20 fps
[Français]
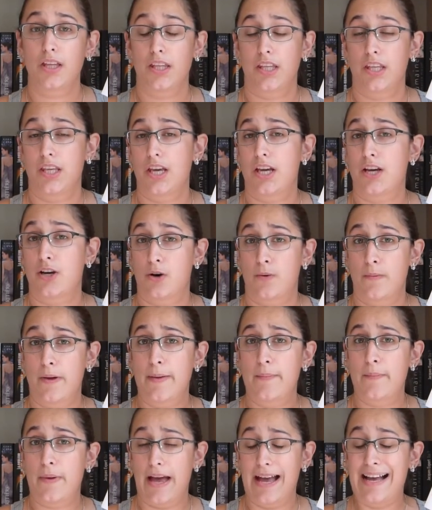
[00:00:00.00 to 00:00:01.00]
qui est quand
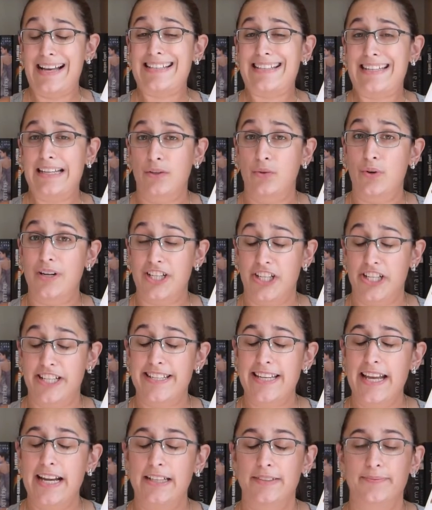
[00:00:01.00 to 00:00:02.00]
même assez loin de chez
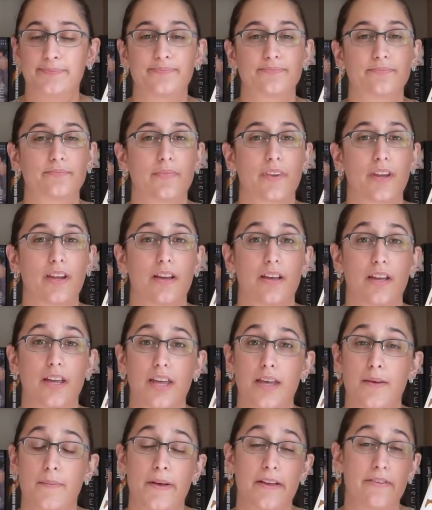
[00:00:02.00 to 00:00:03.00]
elle,
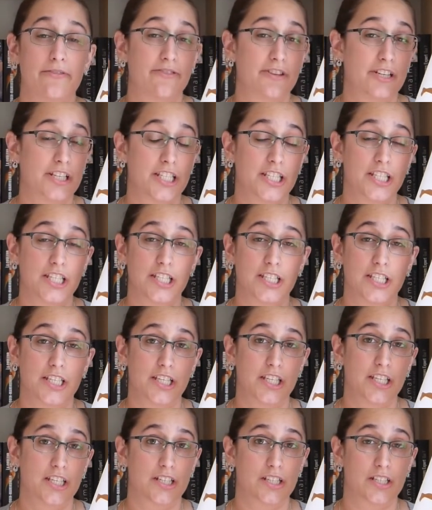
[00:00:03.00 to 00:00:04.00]
et eh ben
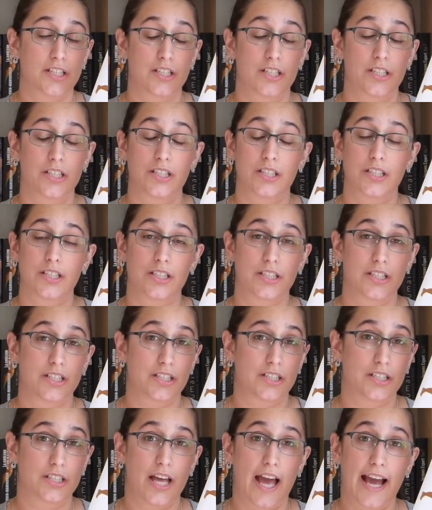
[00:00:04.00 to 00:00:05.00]
Felicity euh,
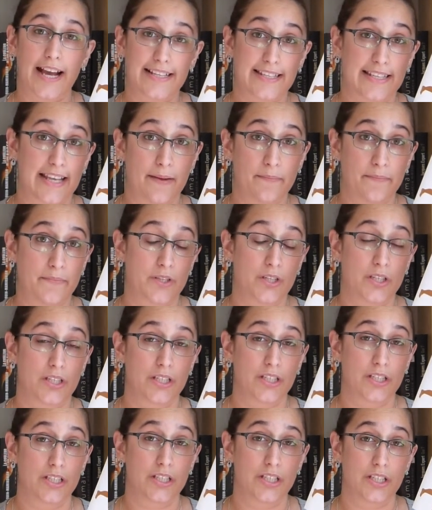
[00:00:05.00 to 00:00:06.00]
accepte.
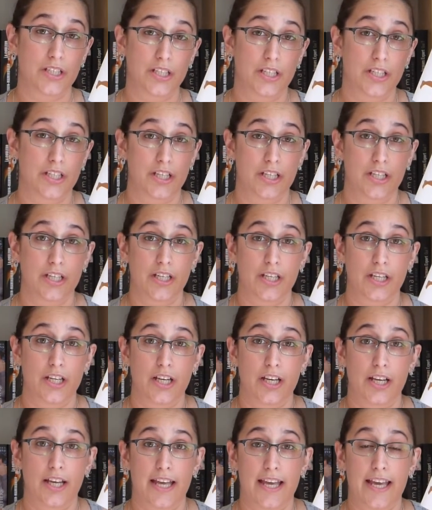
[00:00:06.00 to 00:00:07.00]

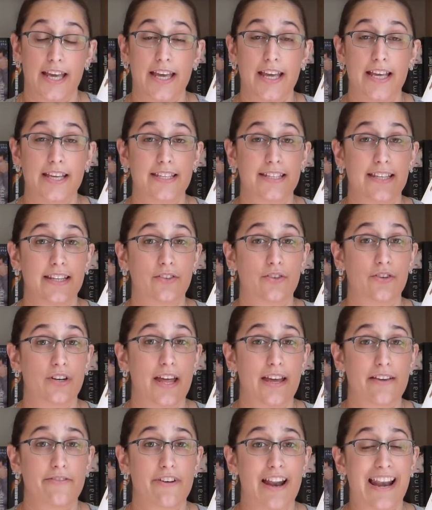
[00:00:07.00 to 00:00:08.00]
Et cette
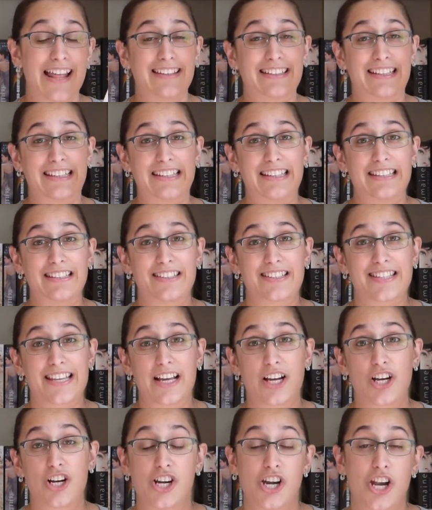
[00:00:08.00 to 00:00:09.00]
collègue va la traîner dans
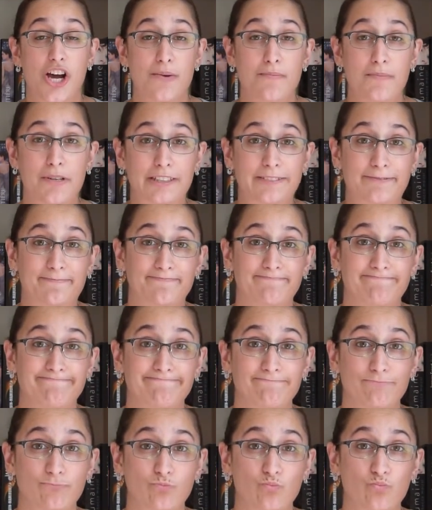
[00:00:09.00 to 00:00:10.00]
un club
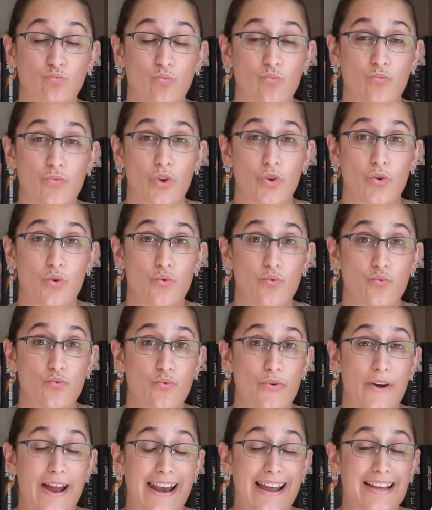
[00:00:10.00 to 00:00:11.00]

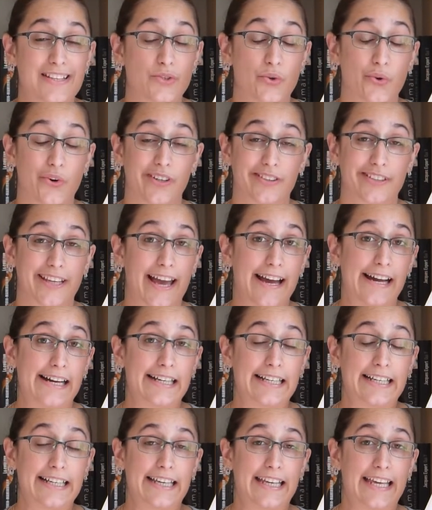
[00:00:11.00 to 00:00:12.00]
où elle a son
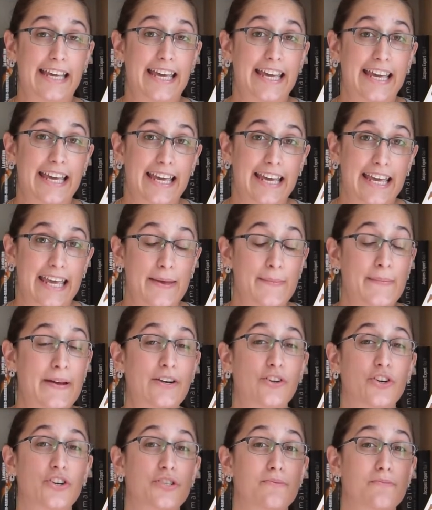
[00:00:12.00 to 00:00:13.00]
rencard. Et
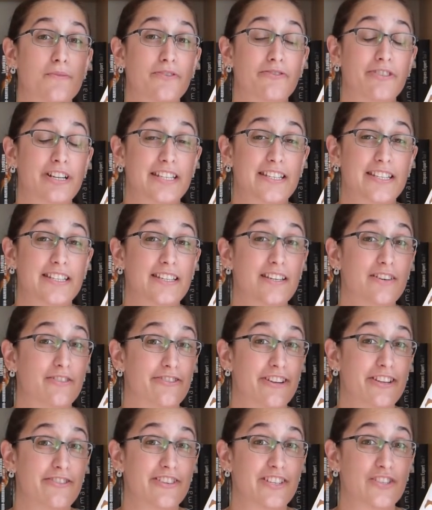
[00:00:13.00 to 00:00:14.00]
malheureusement, Felicity en
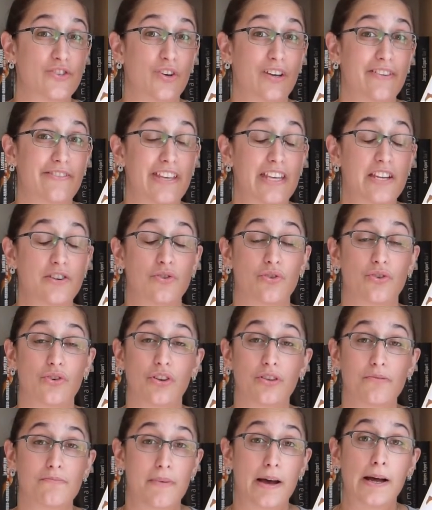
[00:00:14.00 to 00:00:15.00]
fait va se réveiller le
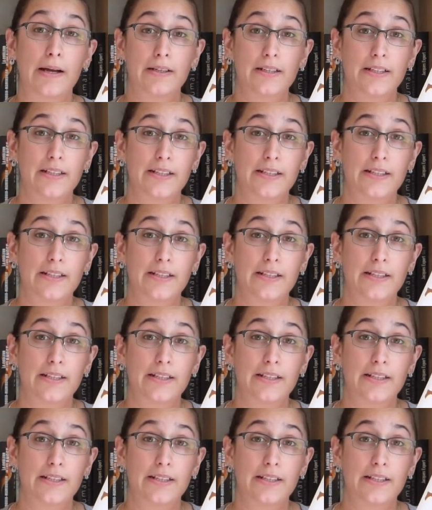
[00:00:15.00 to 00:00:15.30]
lendemain